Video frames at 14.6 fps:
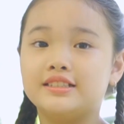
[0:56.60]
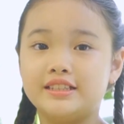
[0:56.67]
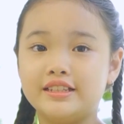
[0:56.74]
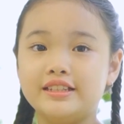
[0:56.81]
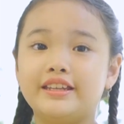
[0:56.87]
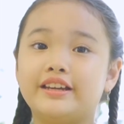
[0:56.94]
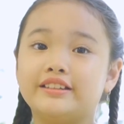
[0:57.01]

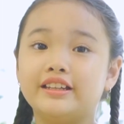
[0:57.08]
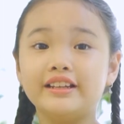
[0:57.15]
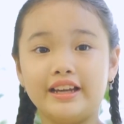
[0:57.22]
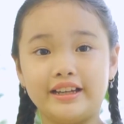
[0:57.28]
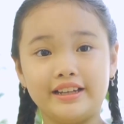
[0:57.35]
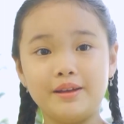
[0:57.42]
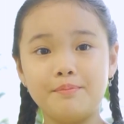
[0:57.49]
Xin chào tất
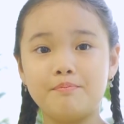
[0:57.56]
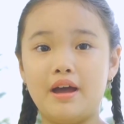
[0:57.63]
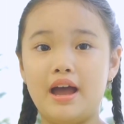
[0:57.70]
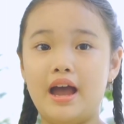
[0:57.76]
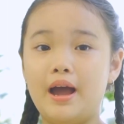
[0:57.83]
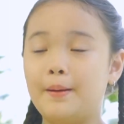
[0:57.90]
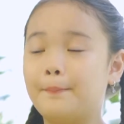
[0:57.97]
cả các
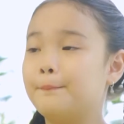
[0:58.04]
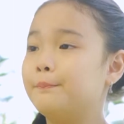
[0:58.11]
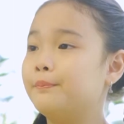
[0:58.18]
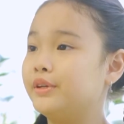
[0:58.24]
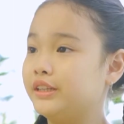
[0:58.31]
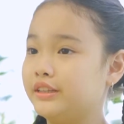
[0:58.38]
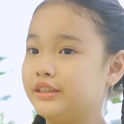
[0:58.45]
bạn,
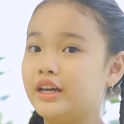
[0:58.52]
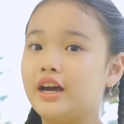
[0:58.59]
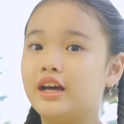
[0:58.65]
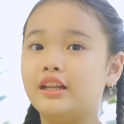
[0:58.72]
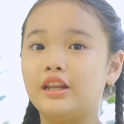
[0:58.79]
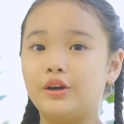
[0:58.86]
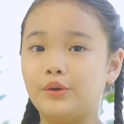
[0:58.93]
mình
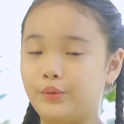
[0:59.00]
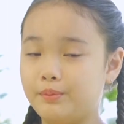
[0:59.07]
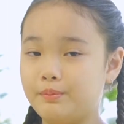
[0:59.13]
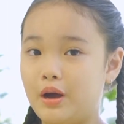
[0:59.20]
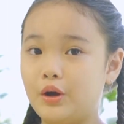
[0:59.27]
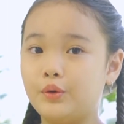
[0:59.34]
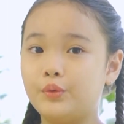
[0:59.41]
tên là
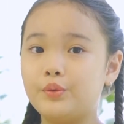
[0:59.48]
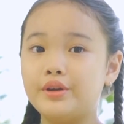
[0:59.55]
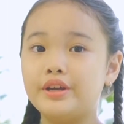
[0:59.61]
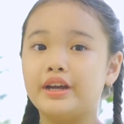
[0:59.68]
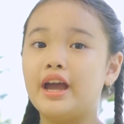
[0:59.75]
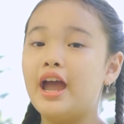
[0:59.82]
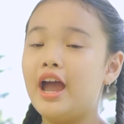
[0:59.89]
Nguyễn Bảo Quyên,